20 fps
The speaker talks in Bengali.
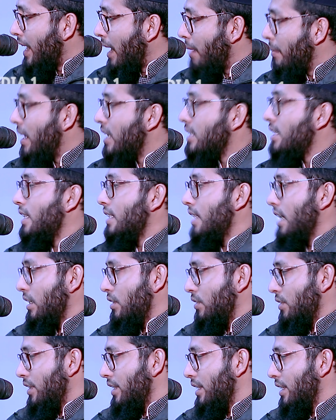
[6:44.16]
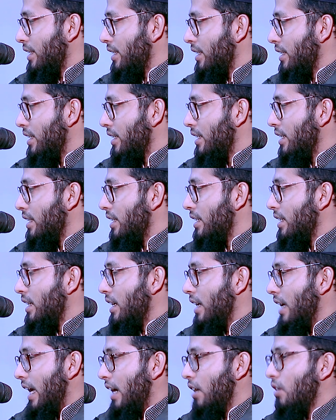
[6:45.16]
নামাজ আদায় করে
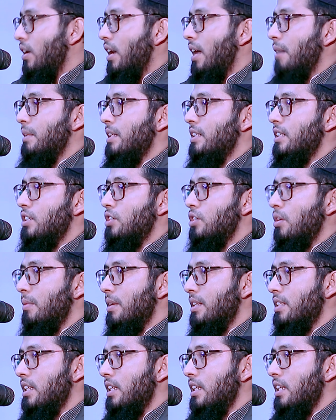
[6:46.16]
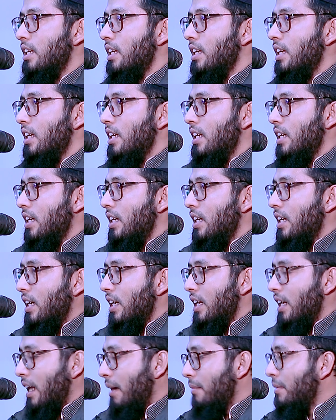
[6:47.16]
এখন আমাদের সমাজে
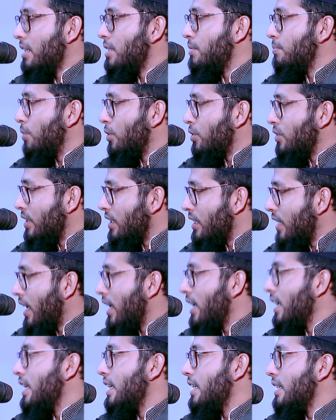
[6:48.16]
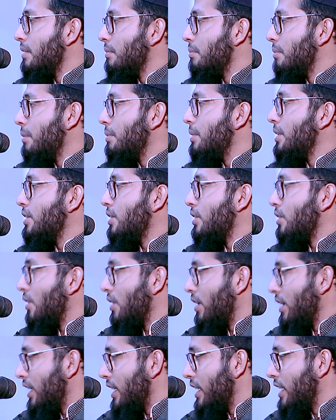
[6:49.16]
নামাজ পড়তে দাঁড়ালেই বিভিন্ন
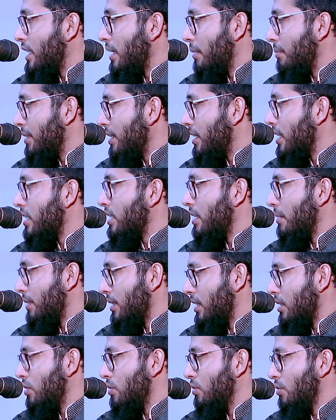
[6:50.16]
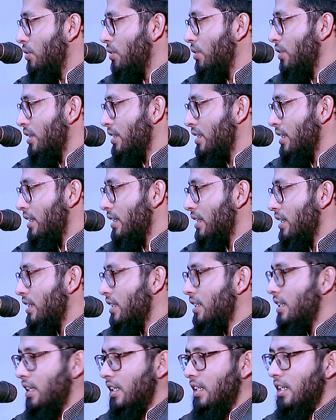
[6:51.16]
ধরনের হিসাব নিকাশ আমাদের শুরু হয়ে যায়
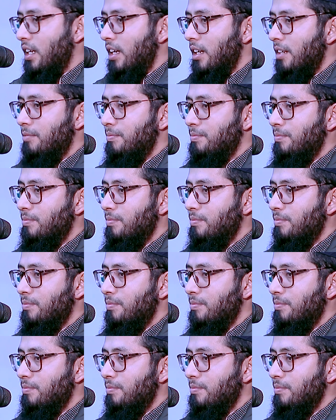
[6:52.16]
ঠিক কিনা